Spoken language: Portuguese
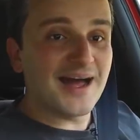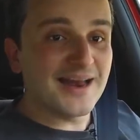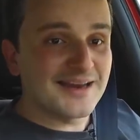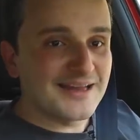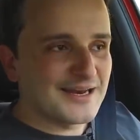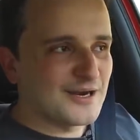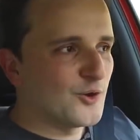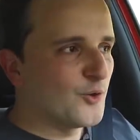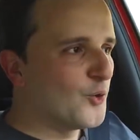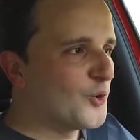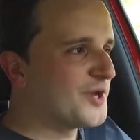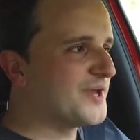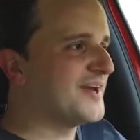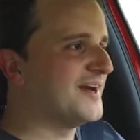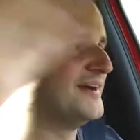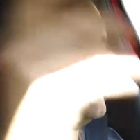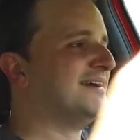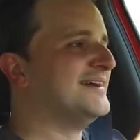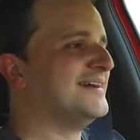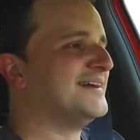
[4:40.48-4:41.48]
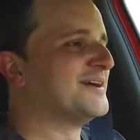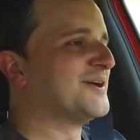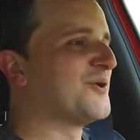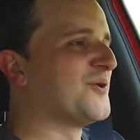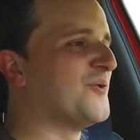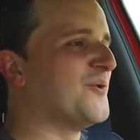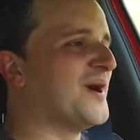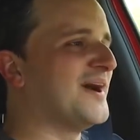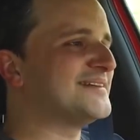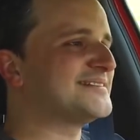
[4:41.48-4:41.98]
aleluia,
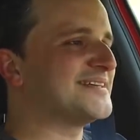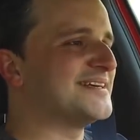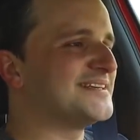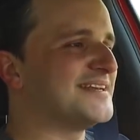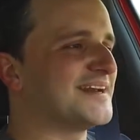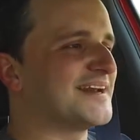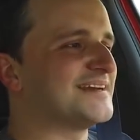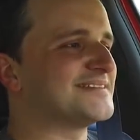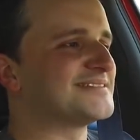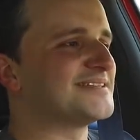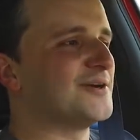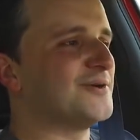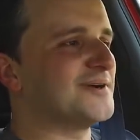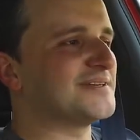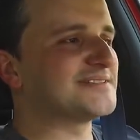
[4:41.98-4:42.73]
com essa geração,